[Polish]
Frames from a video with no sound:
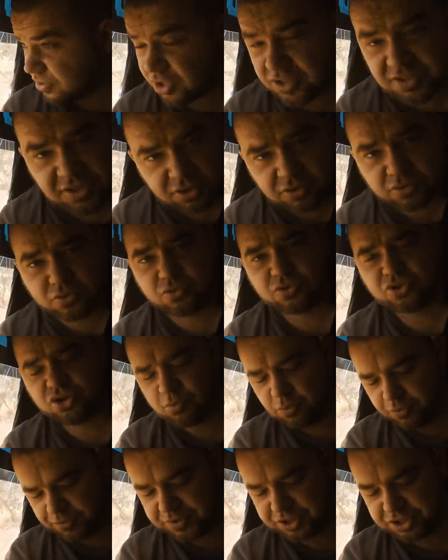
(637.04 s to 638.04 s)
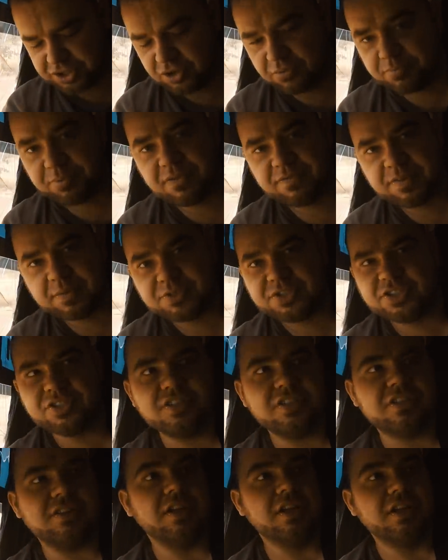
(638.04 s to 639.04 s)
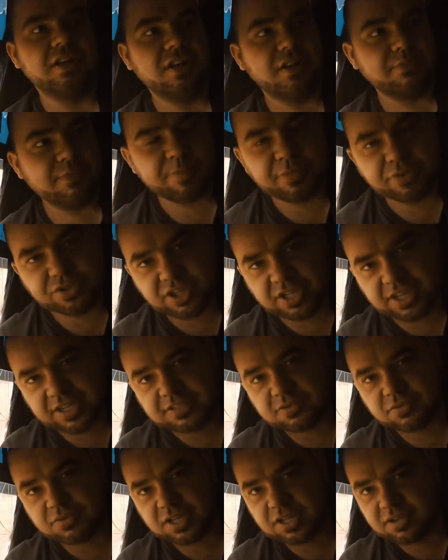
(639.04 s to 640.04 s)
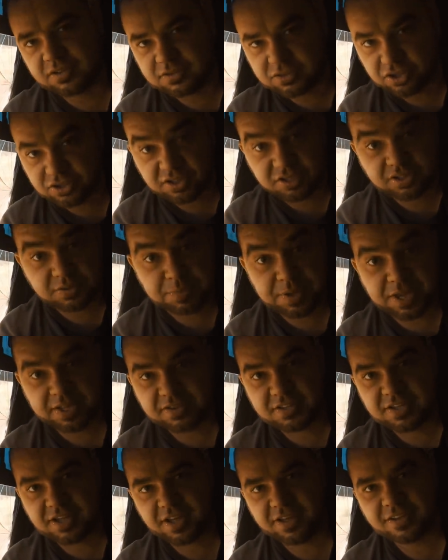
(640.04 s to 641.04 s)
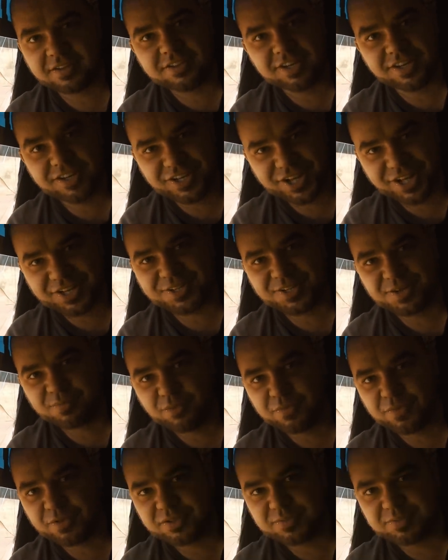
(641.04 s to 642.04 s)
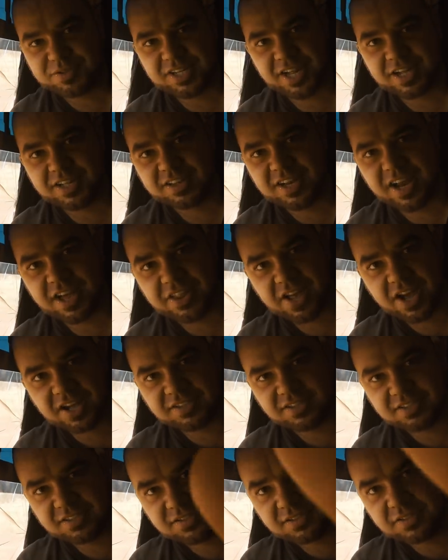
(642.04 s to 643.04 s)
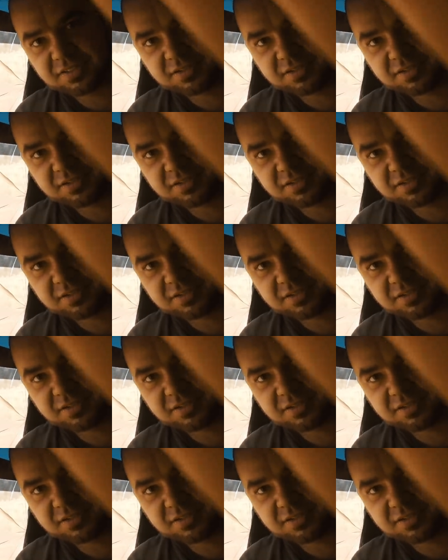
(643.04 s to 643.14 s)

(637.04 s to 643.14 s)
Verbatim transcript: No i co tu dużo mówić? No powiem wam szczerze, mimo że jest tutaj dosyć biednie, delikatnie mówiąc przynajmniej dla nas,